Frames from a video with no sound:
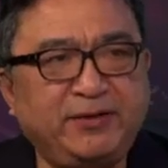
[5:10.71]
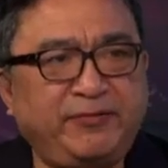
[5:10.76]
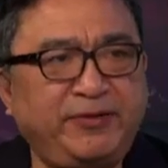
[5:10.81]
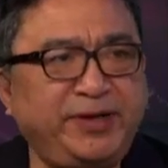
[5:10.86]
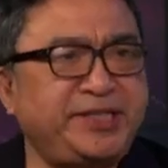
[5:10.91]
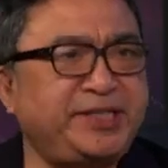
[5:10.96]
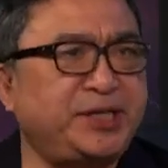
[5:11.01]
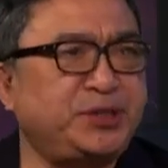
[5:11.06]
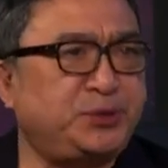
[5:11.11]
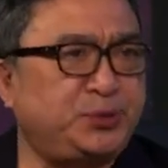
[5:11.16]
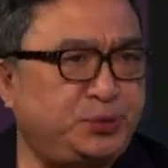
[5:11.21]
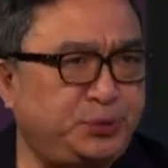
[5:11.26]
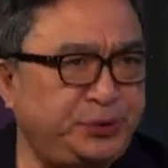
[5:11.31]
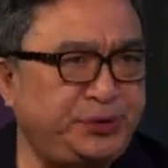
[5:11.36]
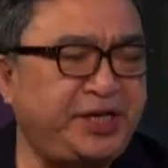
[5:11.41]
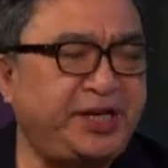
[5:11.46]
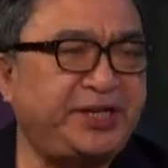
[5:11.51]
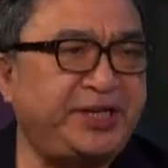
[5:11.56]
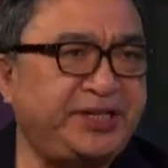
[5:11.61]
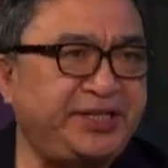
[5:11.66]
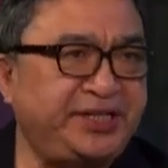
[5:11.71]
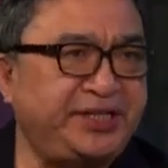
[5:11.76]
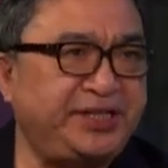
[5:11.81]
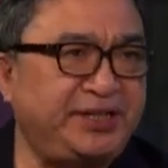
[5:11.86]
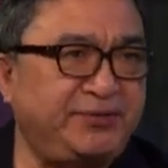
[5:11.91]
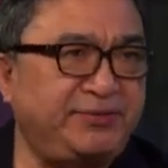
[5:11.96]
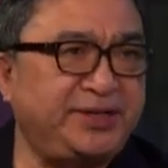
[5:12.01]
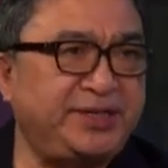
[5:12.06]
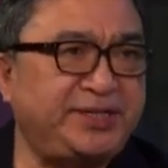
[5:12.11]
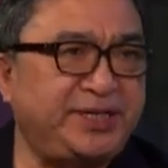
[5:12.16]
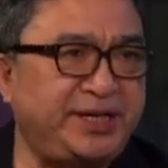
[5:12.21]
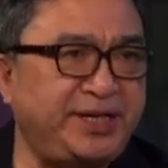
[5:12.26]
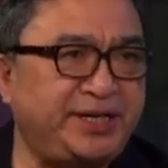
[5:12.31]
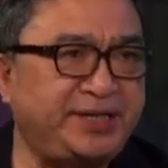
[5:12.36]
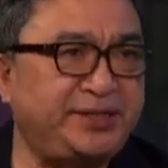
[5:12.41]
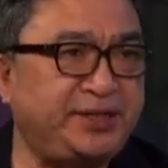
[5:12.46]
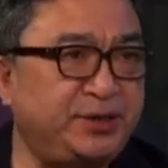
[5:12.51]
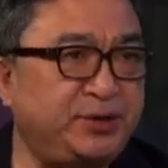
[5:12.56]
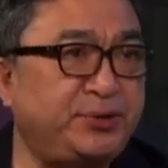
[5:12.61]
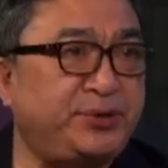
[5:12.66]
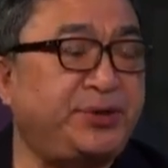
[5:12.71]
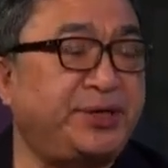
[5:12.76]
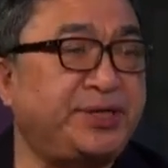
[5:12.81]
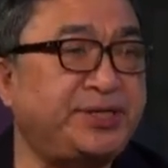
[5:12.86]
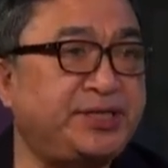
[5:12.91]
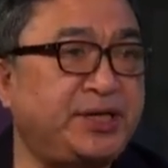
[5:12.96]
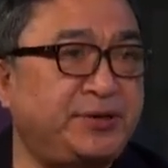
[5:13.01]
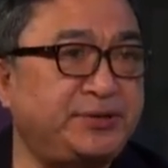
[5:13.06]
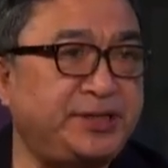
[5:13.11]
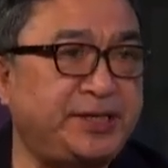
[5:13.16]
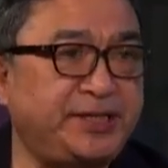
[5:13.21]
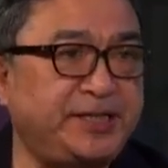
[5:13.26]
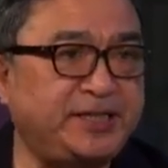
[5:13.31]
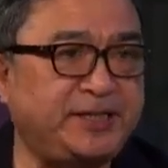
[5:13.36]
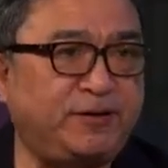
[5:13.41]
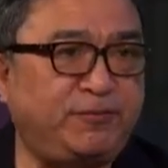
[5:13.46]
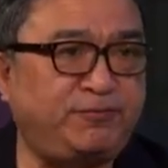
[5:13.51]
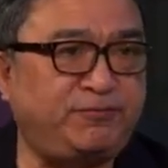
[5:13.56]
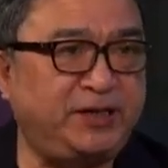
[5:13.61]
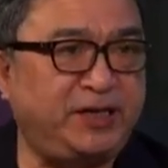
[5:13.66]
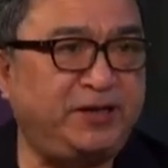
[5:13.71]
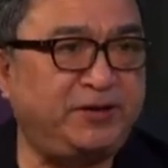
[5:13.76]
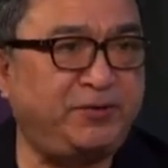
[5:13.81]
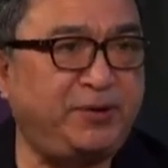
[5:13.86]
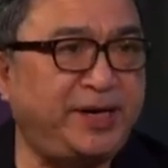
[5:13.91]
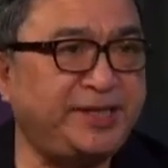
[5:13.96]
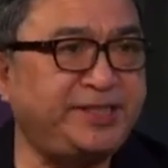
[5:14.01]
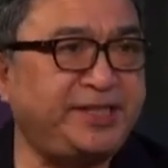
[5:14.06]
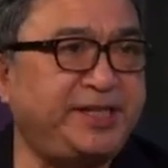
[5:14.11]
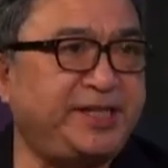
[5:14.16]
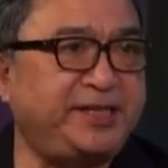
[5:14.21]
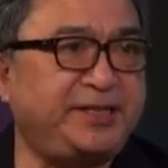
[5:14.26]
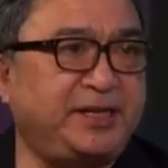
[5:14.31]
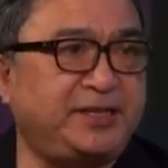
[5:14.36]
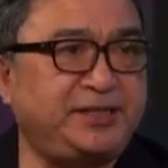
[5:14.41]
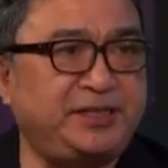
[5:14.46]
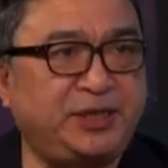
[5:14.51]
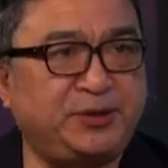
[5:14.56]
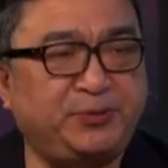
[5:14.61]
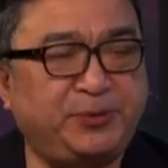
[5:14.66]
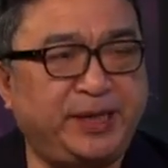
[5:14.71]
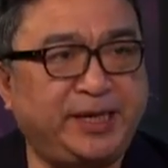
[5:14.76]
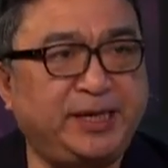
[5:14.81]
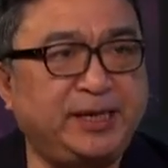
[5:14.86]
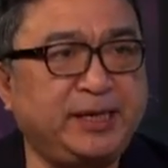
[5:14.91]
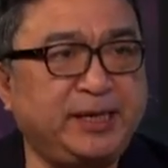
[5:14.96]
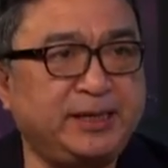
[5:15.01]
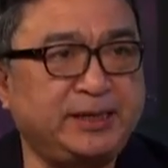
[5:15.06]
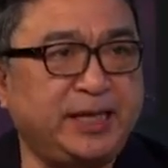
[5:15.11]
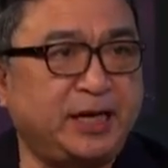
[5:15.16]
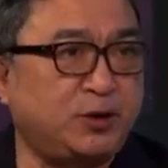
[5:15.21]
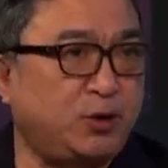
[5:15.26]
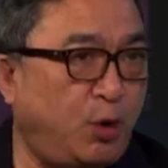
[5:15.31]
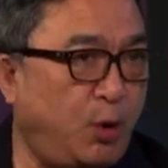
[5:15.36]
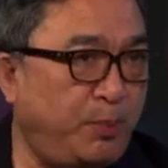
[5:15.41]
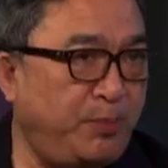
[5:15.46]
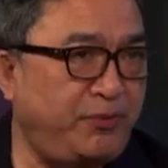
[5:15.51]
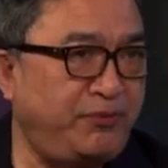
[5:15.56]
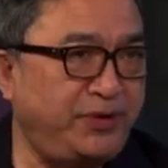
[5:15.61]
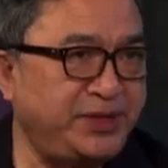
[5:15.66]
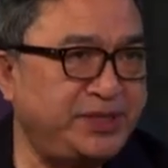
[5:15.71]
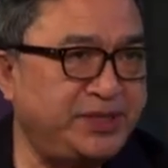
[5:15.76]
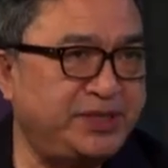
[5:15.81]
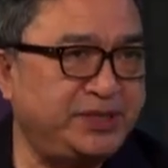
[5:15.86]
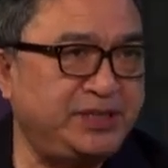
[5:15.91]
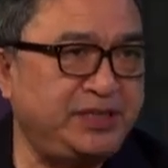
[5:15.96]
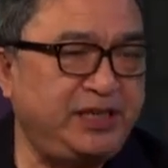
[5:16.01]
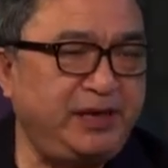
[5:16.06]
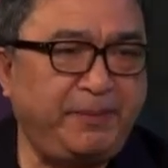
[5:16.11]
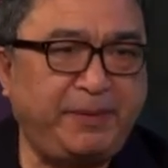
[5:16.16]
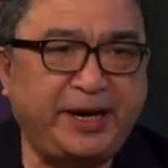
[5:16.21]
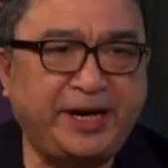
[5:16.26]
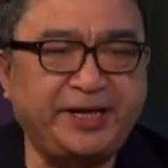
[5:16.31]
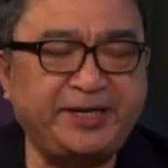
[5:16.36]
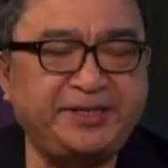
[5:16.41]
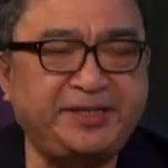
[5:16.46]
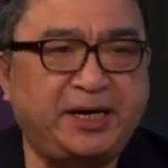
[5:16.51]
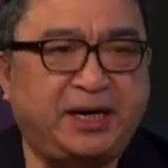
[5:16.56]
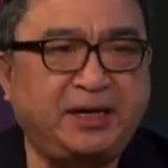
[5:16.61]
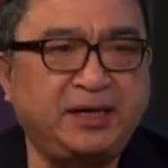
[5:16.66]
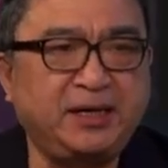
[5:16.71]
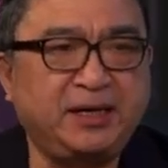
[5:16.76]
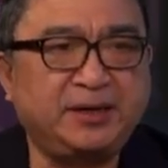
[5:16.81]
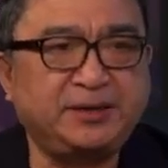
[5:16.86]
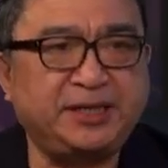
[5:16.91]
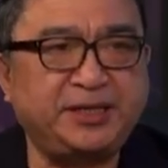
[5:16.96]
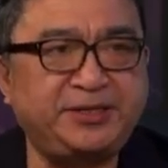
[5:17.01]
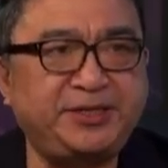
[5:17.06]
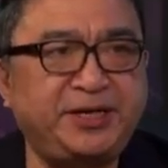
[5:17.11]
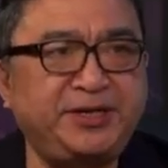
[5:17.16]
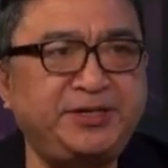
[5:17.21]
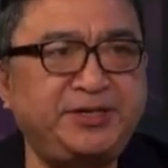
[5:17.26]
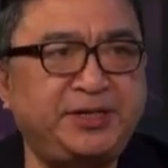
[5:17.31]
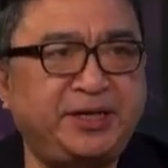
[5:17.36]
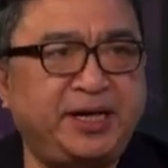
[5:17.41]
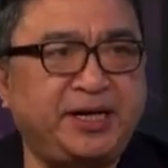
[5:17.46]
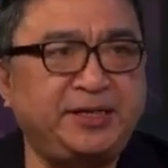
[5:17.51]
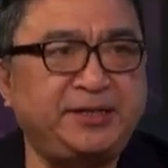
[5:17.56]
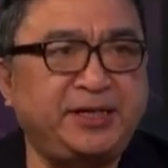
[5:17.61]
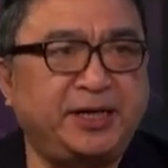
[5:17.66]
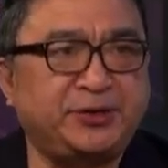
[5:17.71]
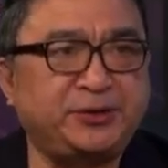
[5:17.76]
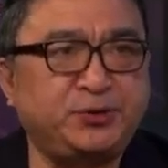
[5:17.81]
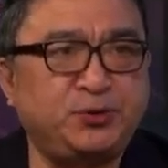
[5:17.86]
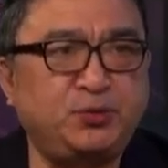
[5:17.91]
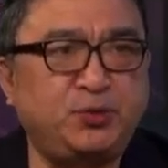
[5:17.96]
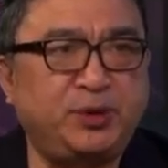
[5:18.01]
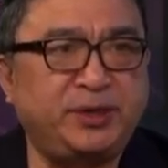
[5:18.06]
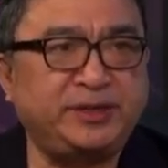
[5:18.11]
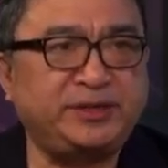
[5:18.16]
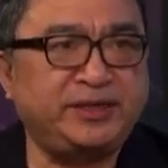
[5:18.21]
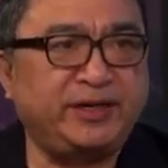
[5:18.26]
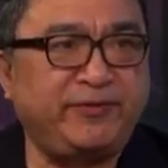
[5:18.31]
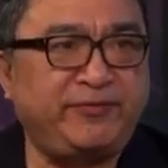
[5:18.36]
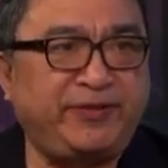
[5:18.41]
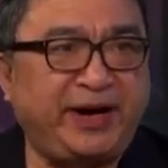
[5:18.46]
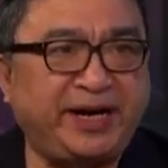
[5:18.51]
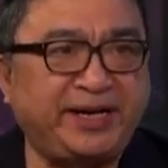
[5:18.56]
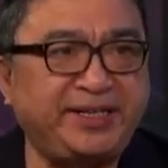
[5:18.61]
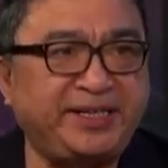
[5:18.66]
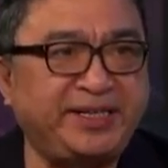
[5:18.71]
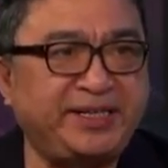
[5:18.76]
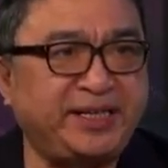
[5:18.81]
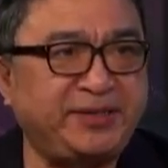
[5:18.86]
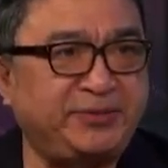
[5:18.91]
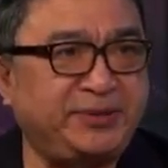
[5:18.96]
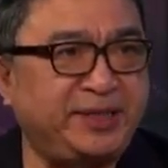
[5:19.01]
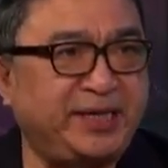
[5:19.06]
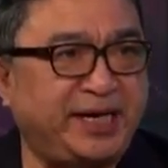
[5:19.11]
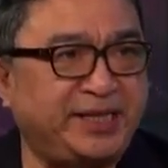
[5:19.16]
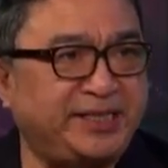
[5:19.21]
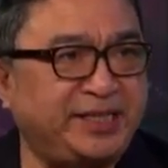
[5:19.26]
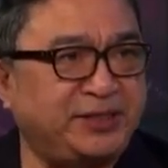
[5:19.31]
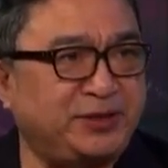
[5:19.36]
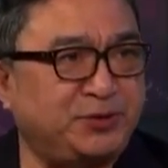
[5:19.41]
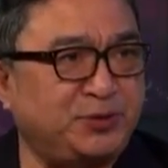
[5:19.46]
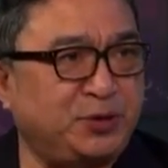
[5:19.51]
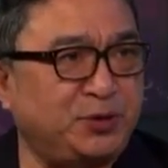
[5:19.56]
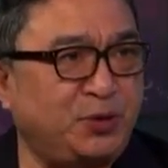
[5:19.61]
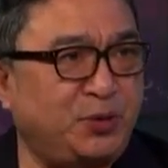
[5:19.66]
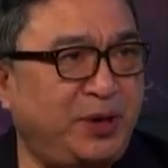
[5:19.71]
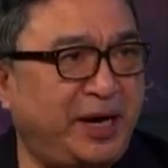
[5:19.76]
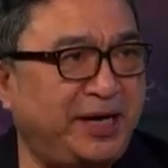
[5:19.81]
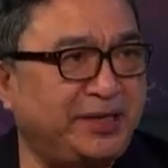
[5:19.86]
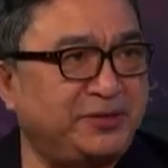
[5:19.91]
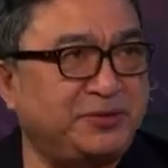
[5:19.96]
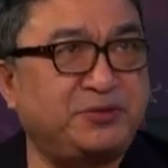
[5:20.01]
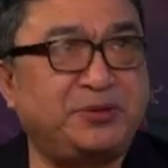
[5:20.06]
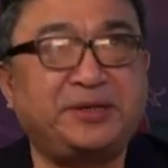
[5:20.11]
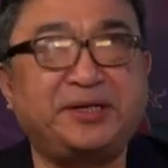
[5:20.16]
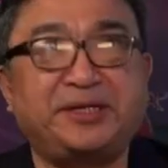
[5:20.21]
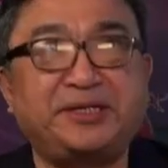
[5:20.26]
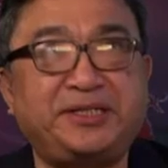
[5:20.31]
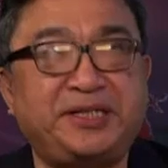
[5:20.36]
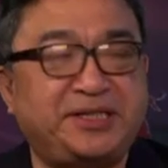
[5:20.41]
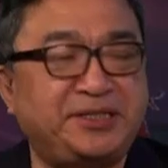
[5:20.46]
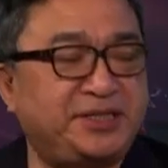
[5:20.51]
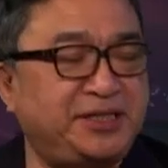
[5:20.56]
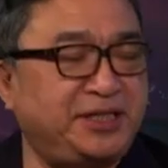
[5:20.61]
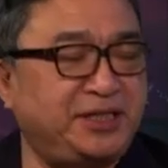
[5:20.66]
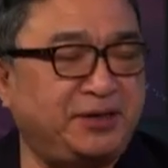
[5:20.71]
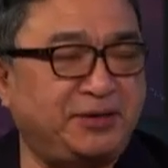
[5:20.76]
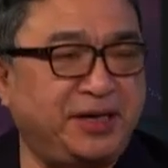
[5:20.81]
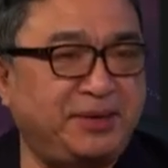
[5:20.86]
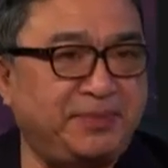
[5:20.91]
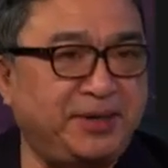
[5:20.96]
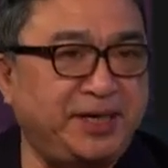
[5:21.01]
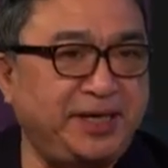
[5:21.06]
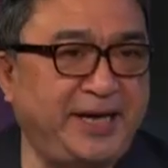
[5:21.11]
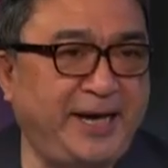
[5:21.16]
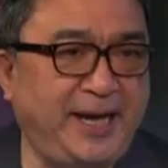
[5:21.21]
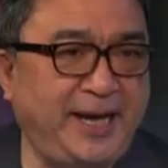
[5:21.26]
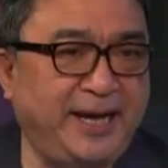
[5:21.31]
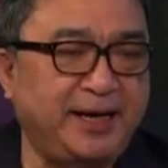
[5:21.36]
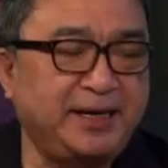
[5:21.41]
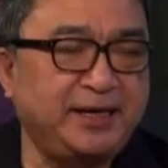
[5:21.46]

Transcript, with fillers: 非常局限的。你认为真的是有可能造成一个毁坏性？等行为的恐怖分子，一般来讲，在政治来讲，中国的这个法律现在谁敢在中国动啊？中国那个监视系统那么厉害，